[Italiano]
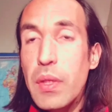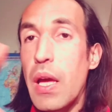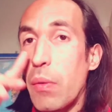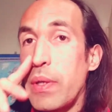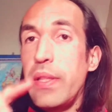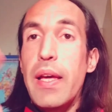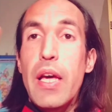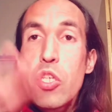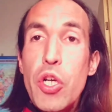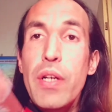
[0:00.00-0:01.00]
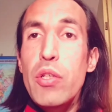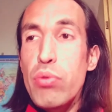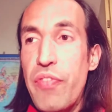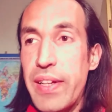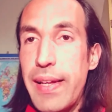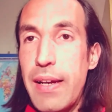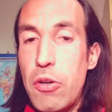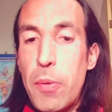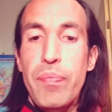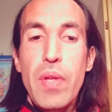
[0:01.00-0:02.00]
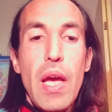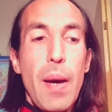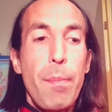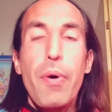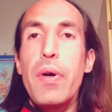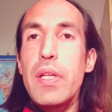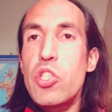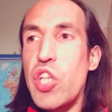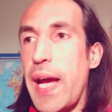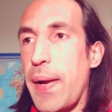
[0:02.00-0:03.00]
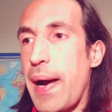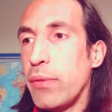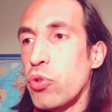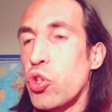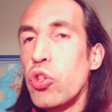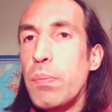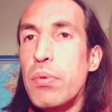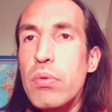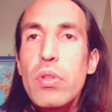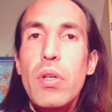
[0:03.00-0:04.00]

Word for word: Quindi Sean è suo fratello. Poi c'è ad un certo punto,